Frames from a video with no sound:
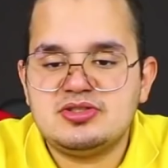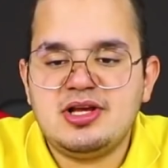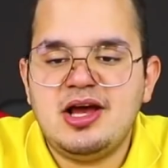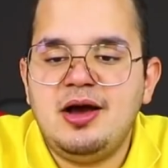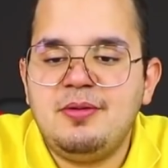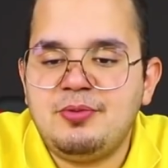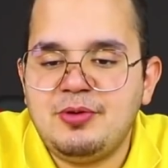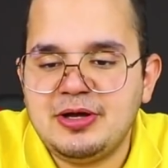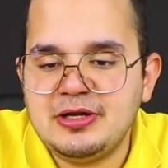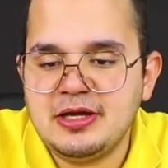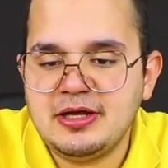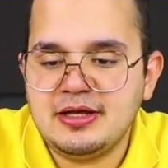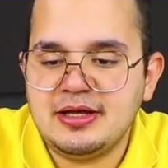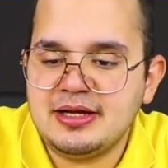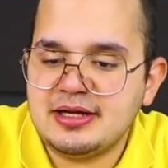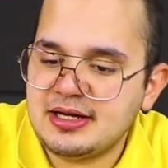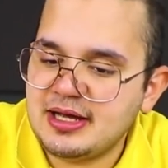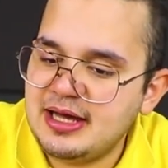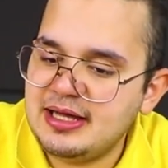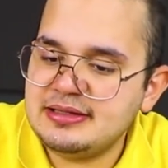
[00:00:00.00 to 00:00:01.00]
سحبوا
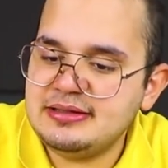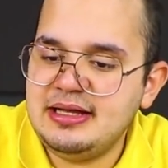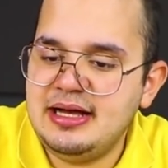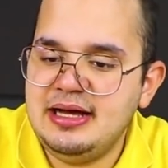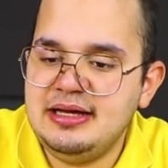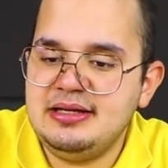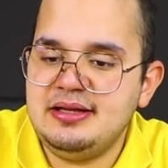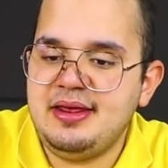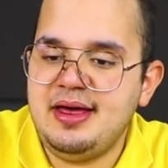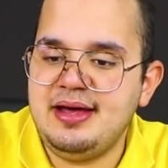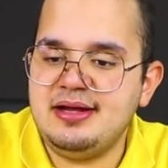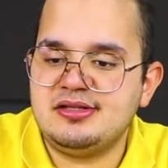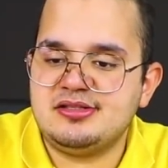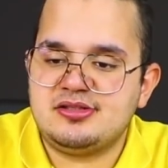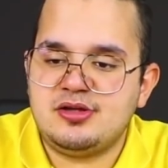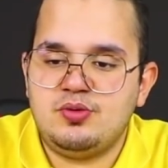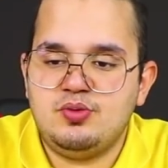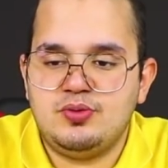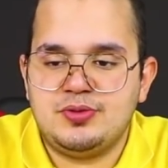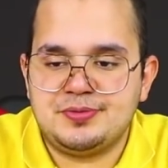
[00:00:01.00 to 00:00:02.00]
علي انا قاعد لحالي الحين
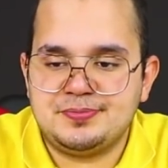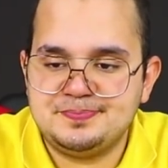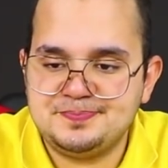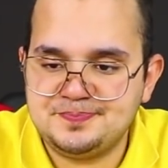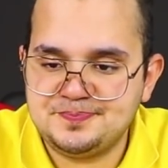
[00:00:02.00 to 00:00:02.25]
اصور